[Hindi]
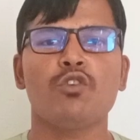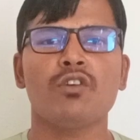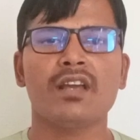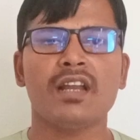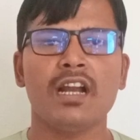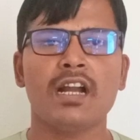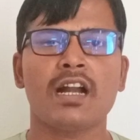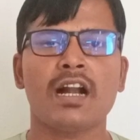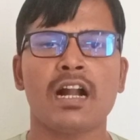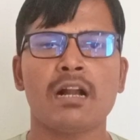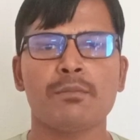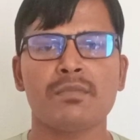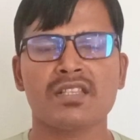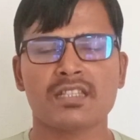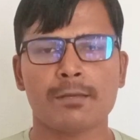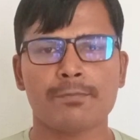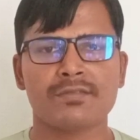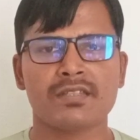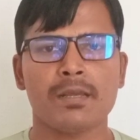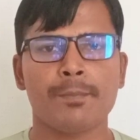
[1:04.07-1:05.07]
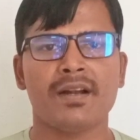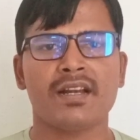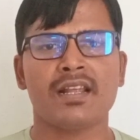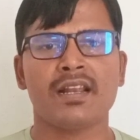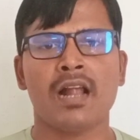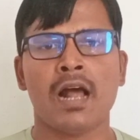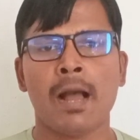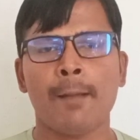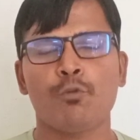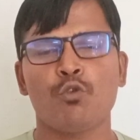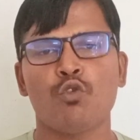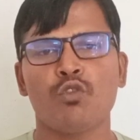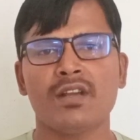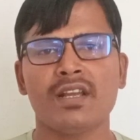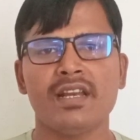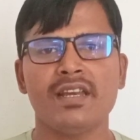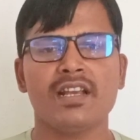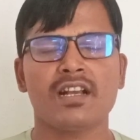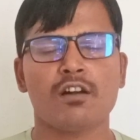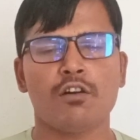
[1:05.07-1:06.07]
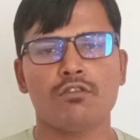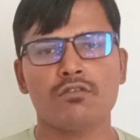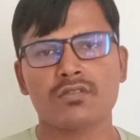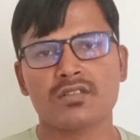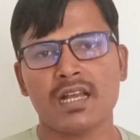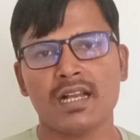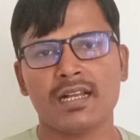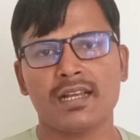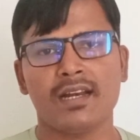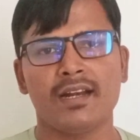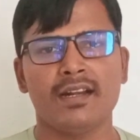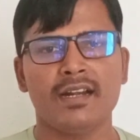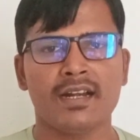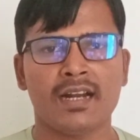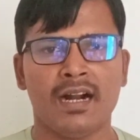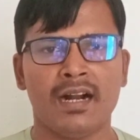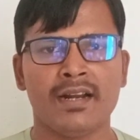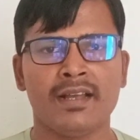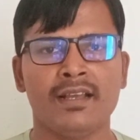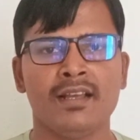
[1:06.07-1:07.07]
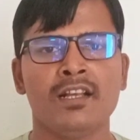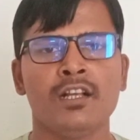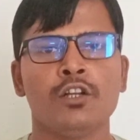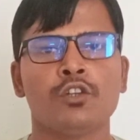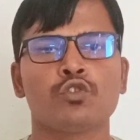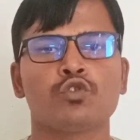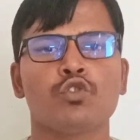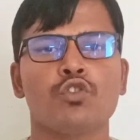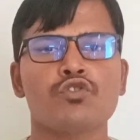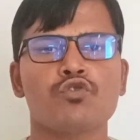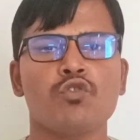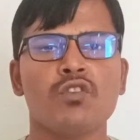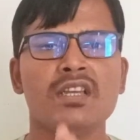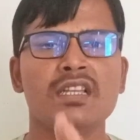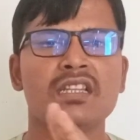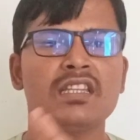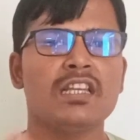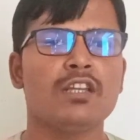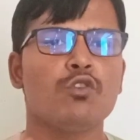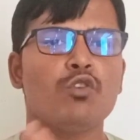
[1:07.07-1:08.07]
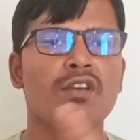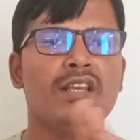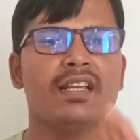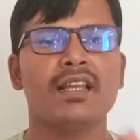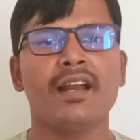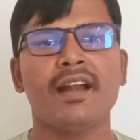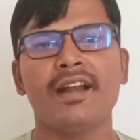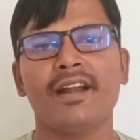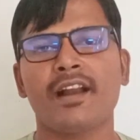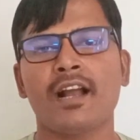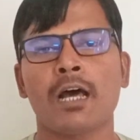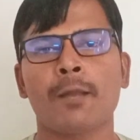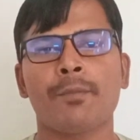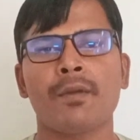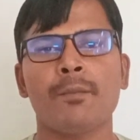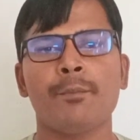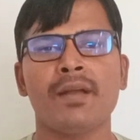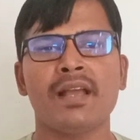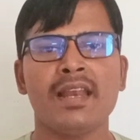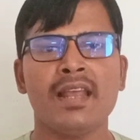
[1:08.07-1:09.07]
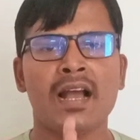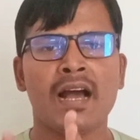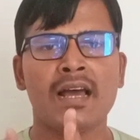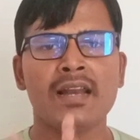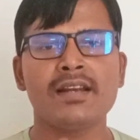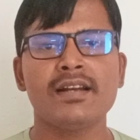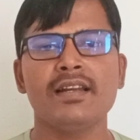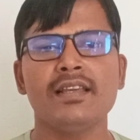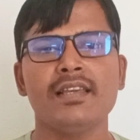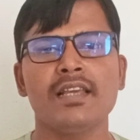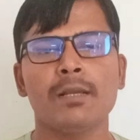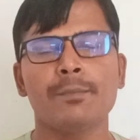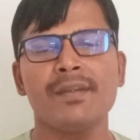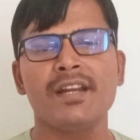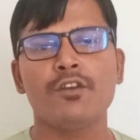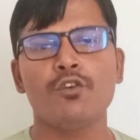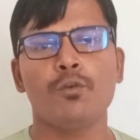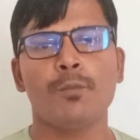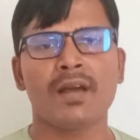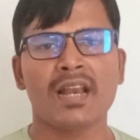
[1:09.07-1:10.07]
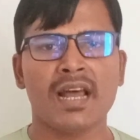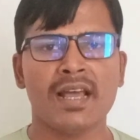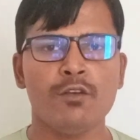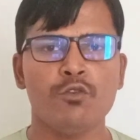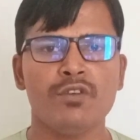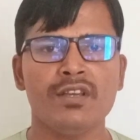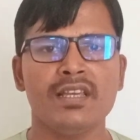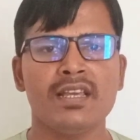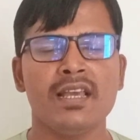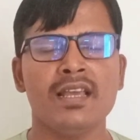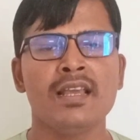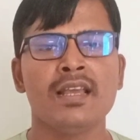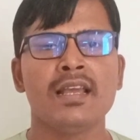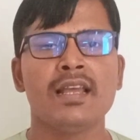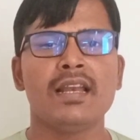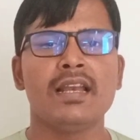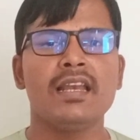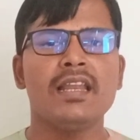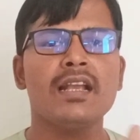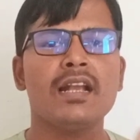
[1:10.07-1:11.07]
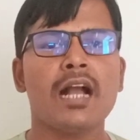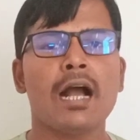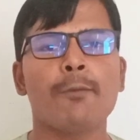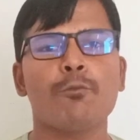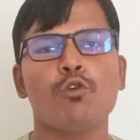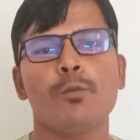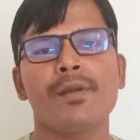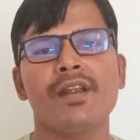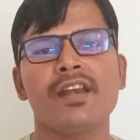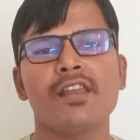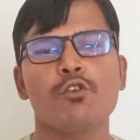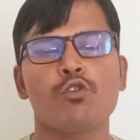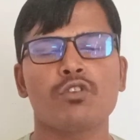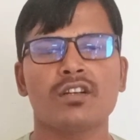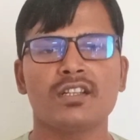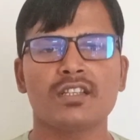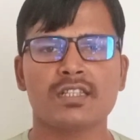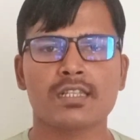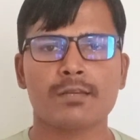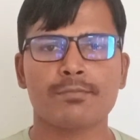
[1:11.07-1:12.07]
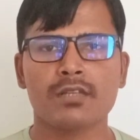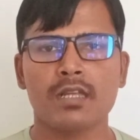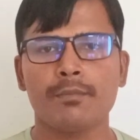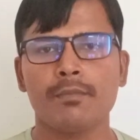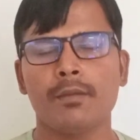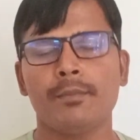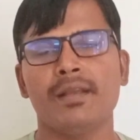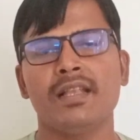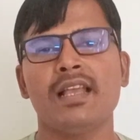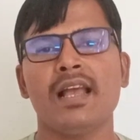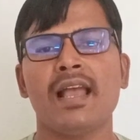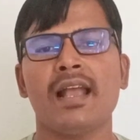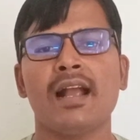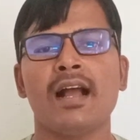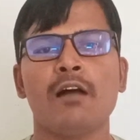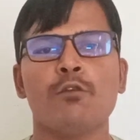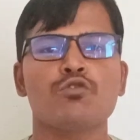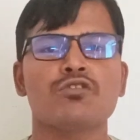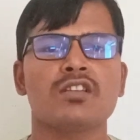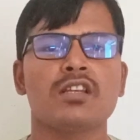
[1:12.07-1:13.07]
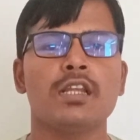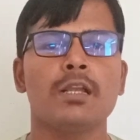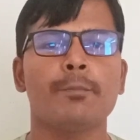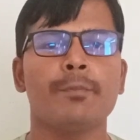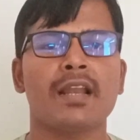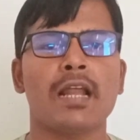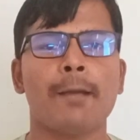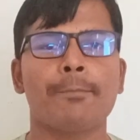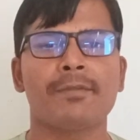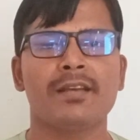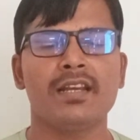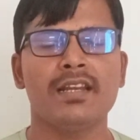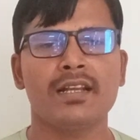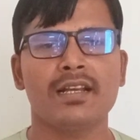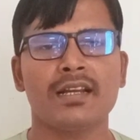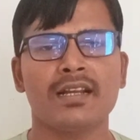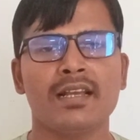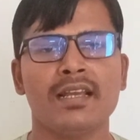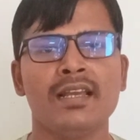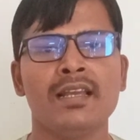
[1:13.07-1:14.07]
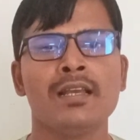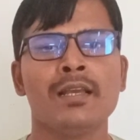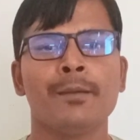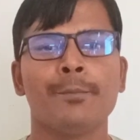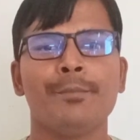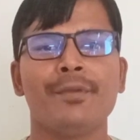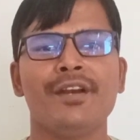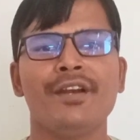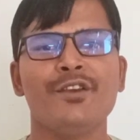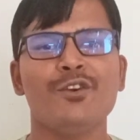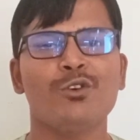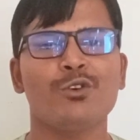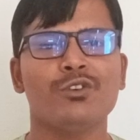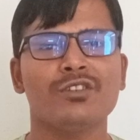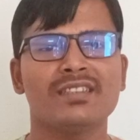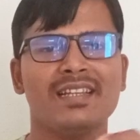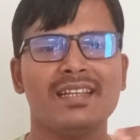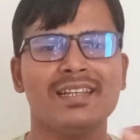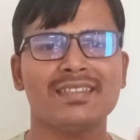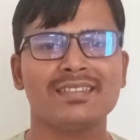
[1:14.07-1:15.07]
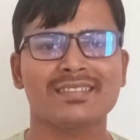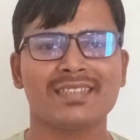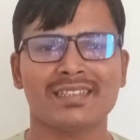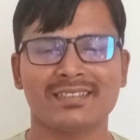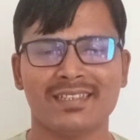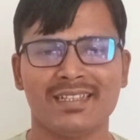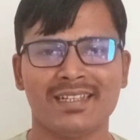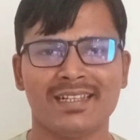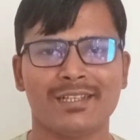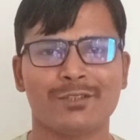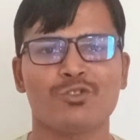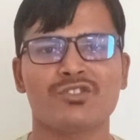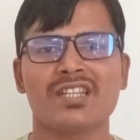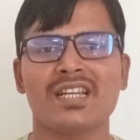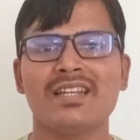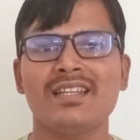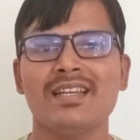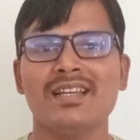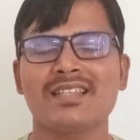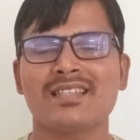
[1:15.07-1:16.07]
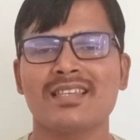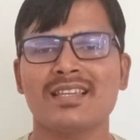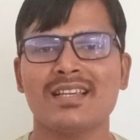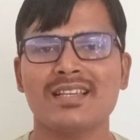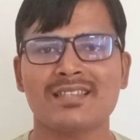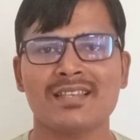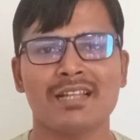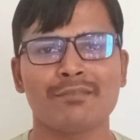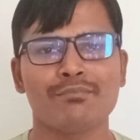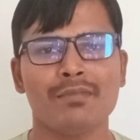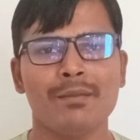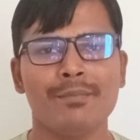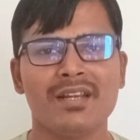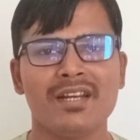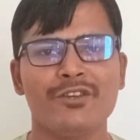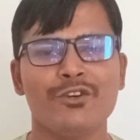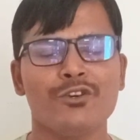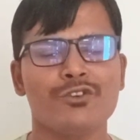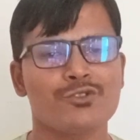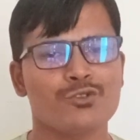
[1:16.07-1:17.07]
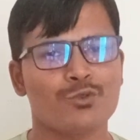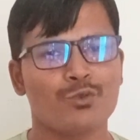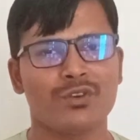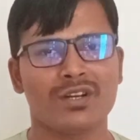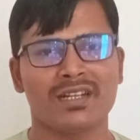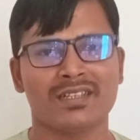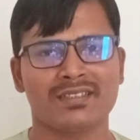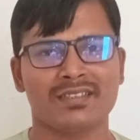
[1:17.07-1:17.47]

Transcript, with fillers: तीनों क्रेडिट कार्ड में सबसे बेटर आप लोगों के लिए कौन सा क्रेडिट कार्ड है दोस्तों इन तीनों ही क्रेडिट कार्ड पर मैंने ऑलरेडी एक वीडियो बनाई हुई है लिंक आपको वीडियो के डिस्क्रिप्शन में मिल जाएगा उस लिंक पर आप क्लिक करके वीडियो को देख सकते हैं तो चलिए इसी के साथ में वीडियो शुरू